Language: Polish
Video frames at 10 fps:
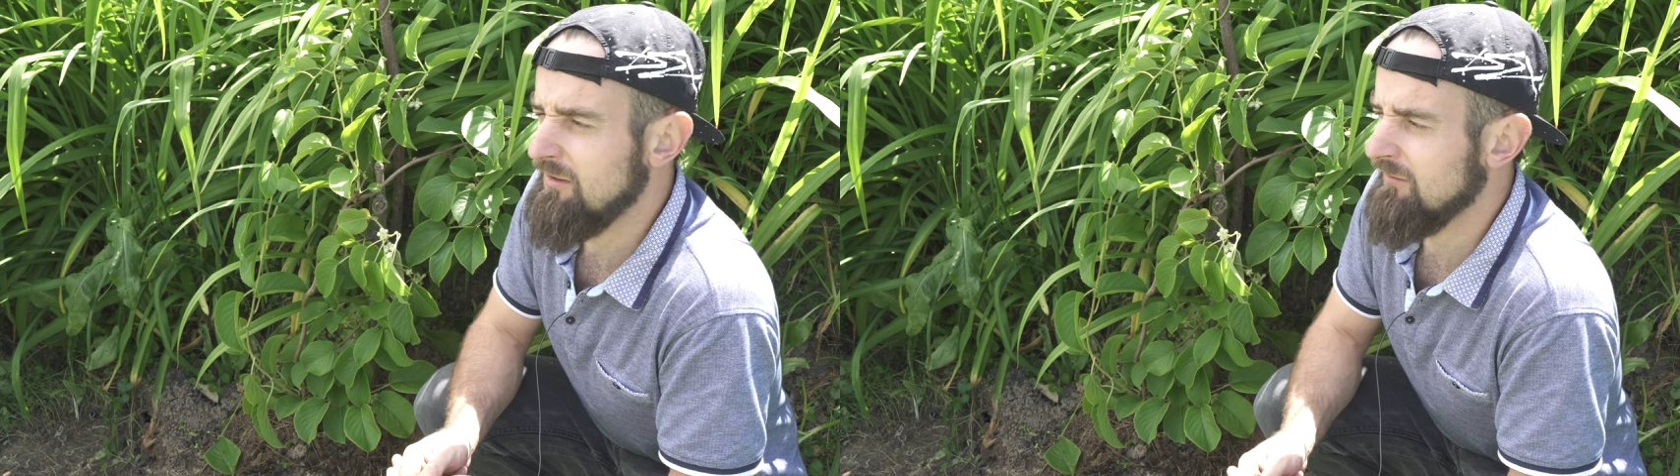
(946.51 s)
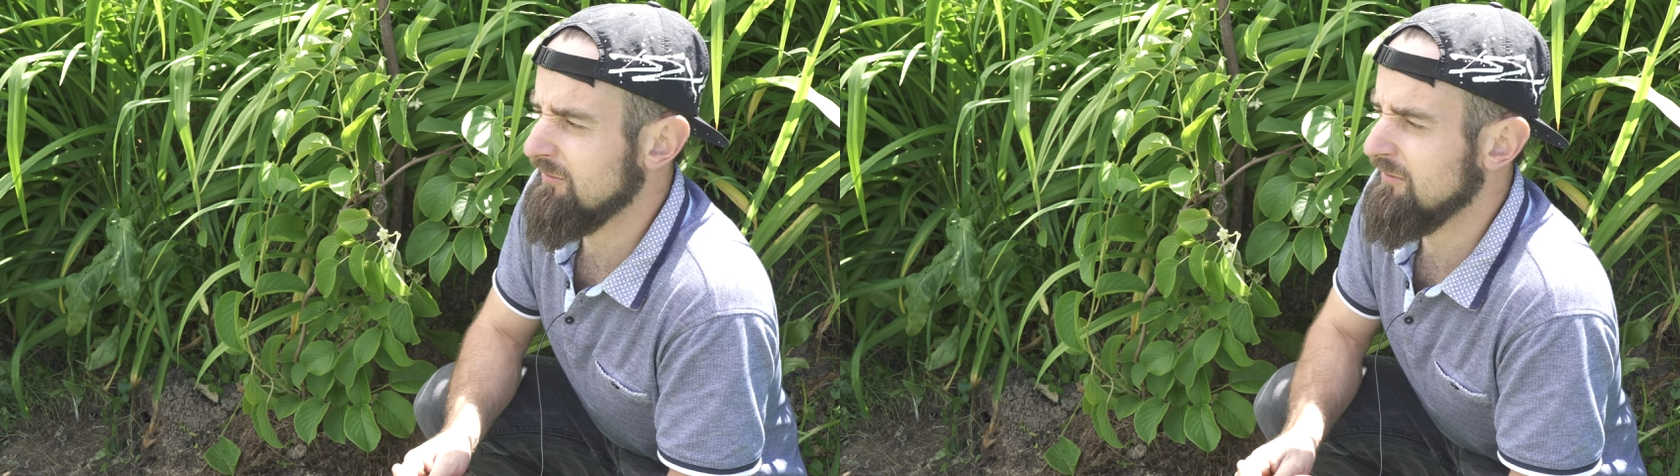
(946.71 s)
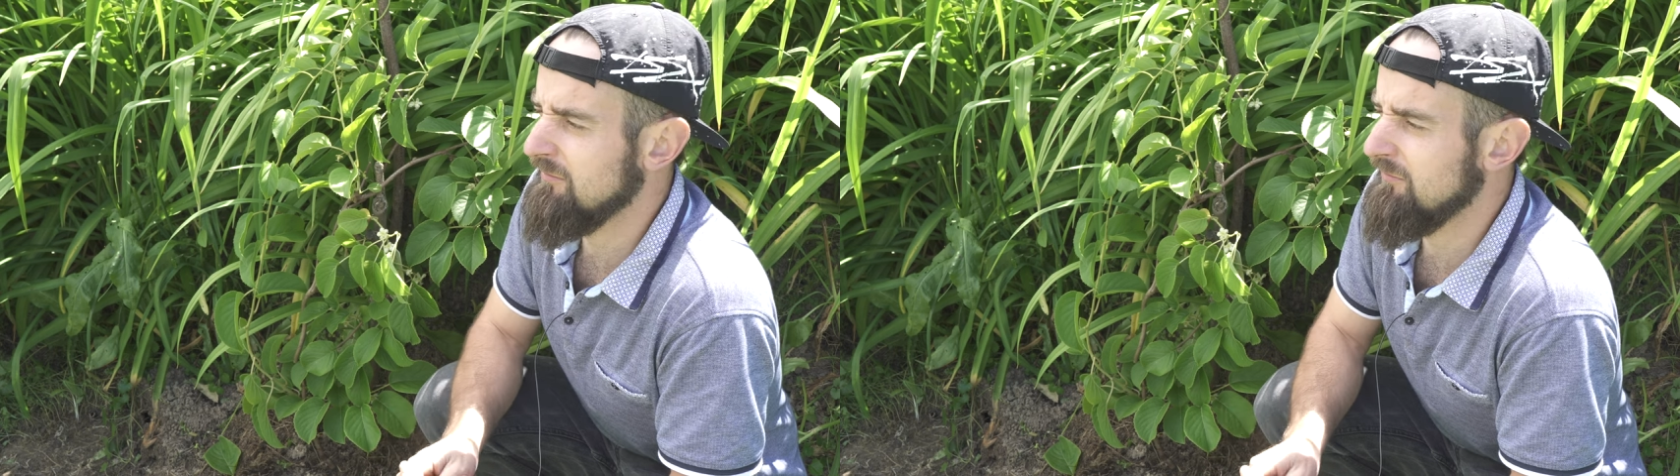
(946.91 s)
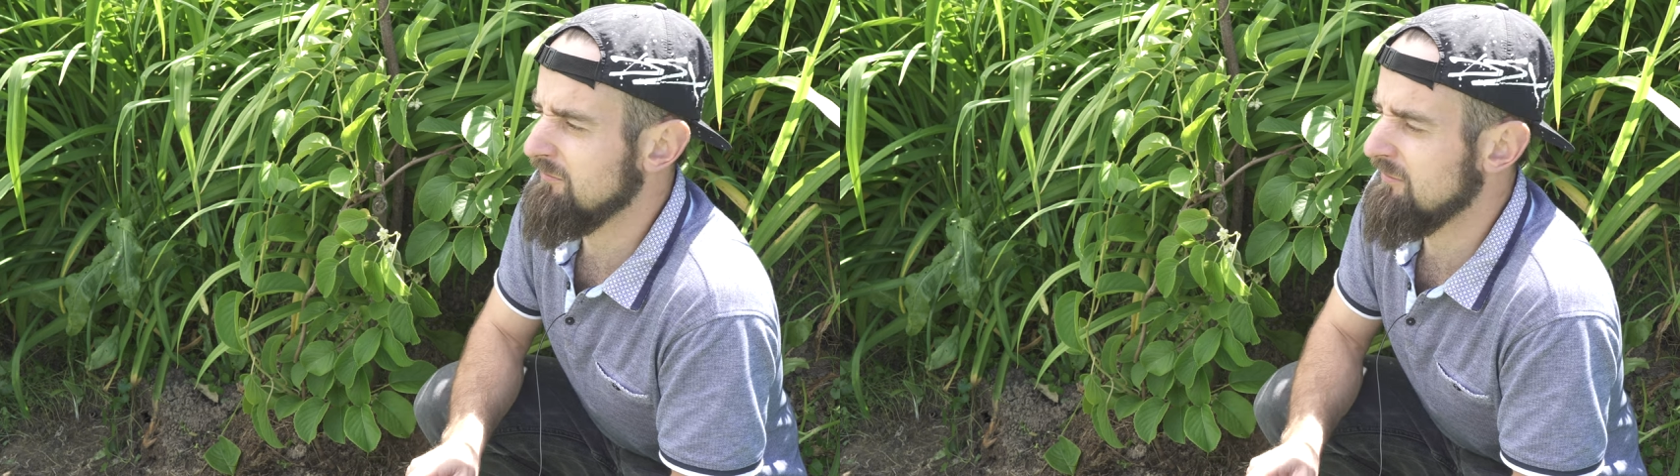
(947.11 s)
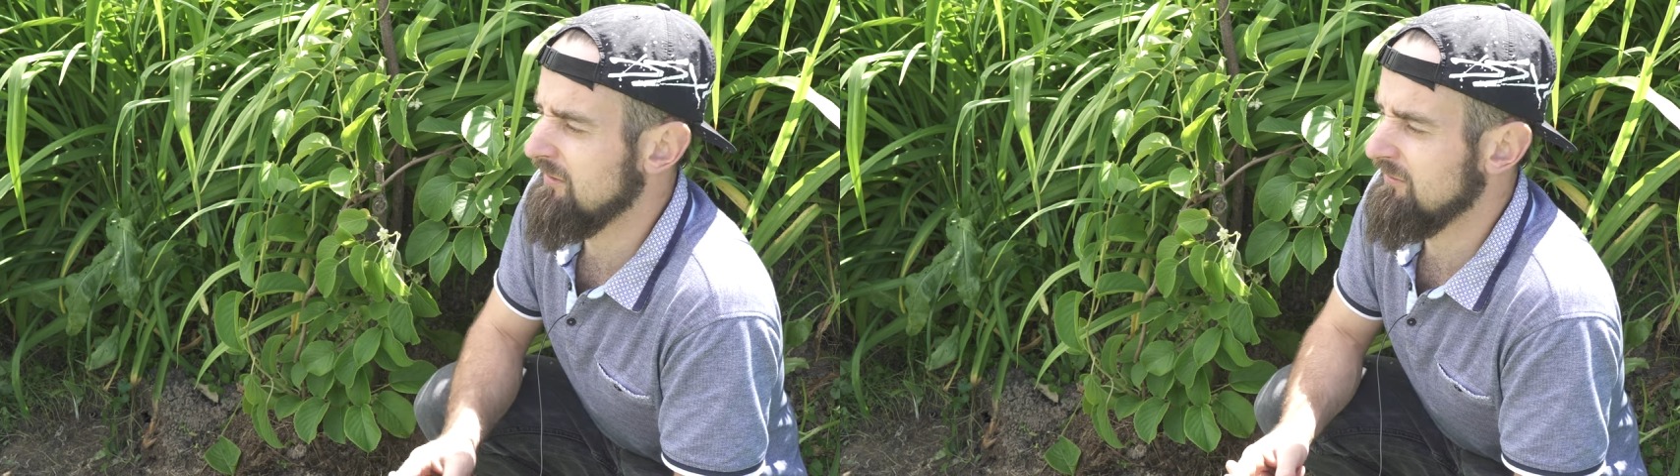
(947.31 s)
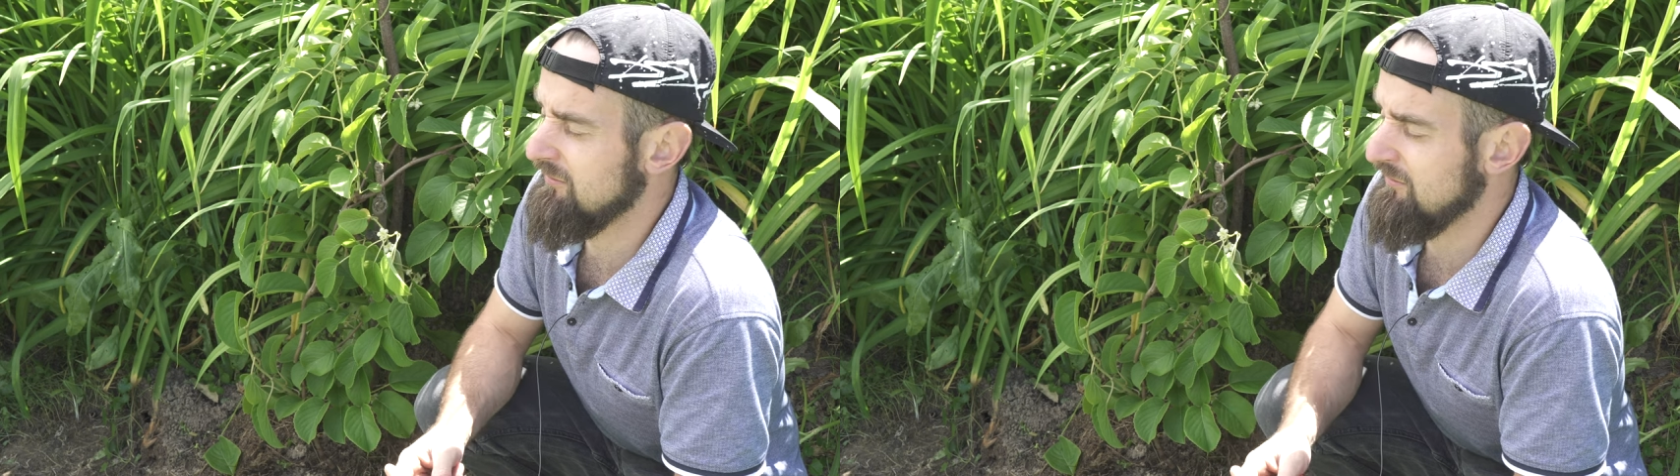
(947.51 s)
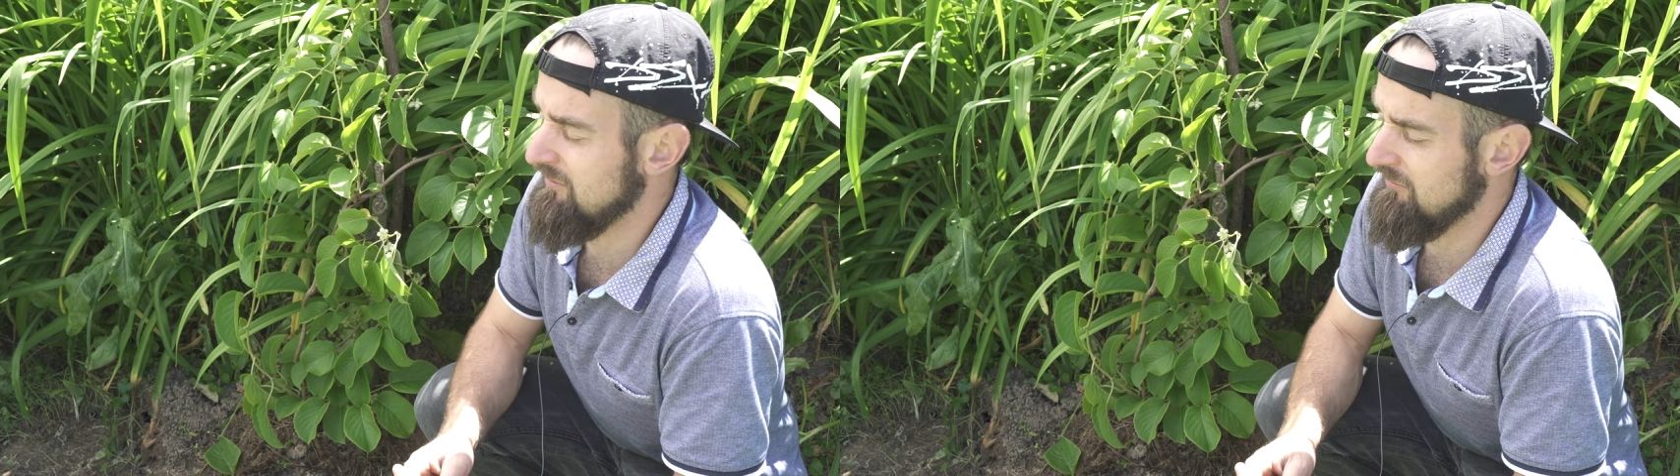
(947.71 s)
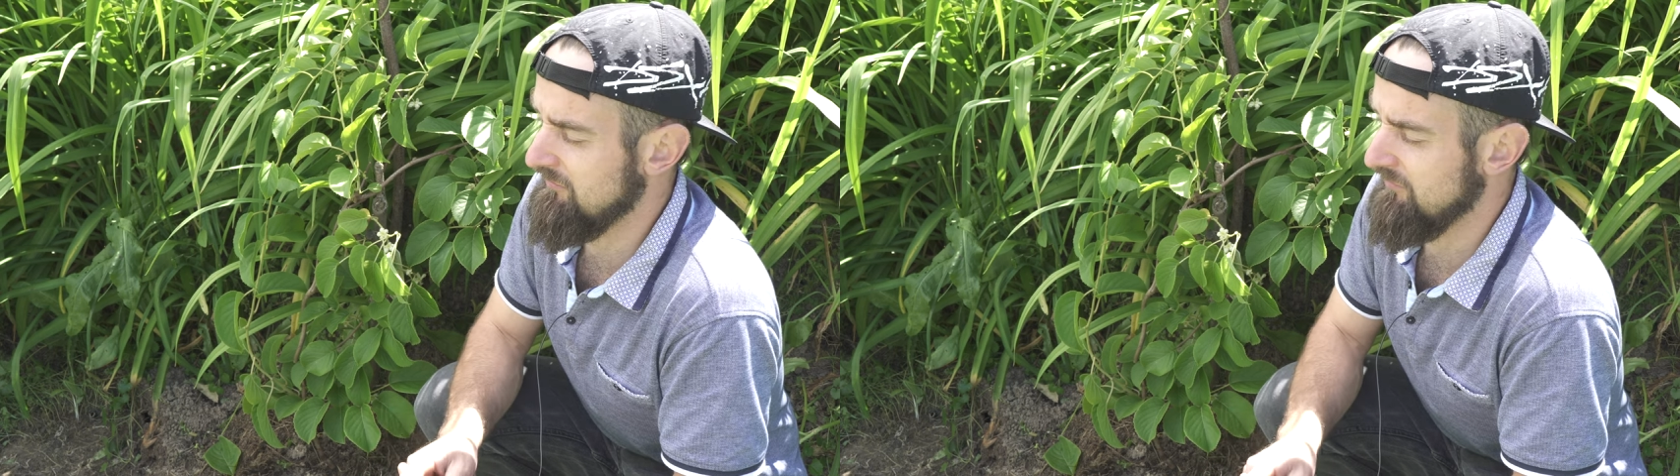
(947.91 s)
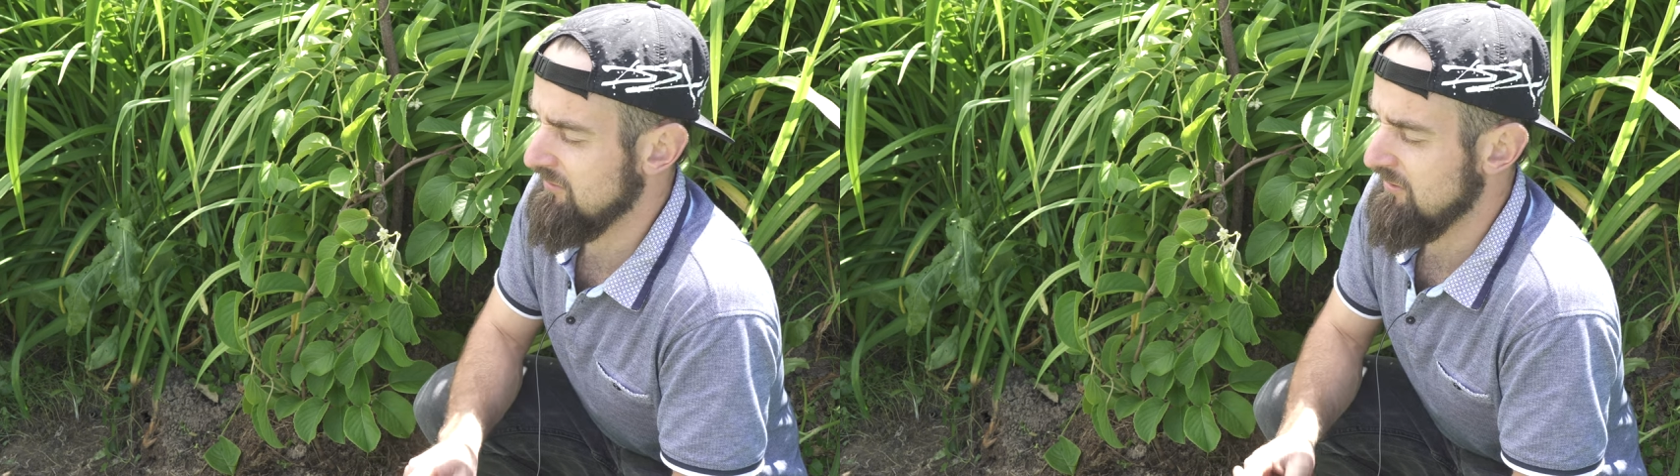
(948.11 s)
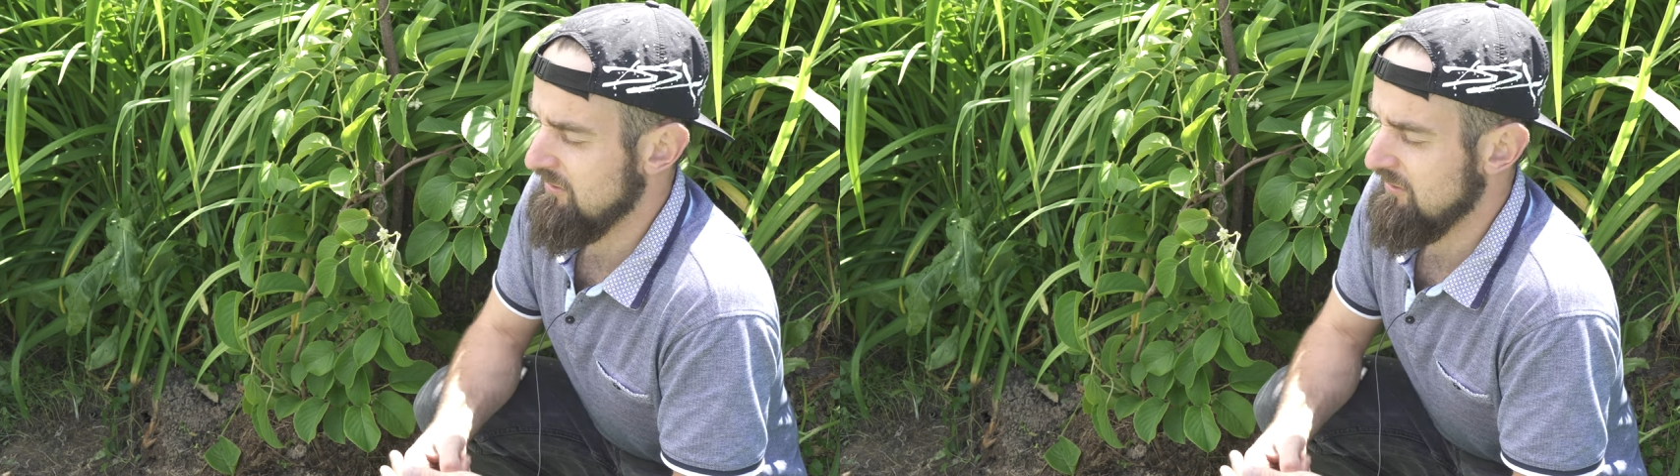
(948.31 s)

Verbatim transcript: każdy jeden film dodany na nowo.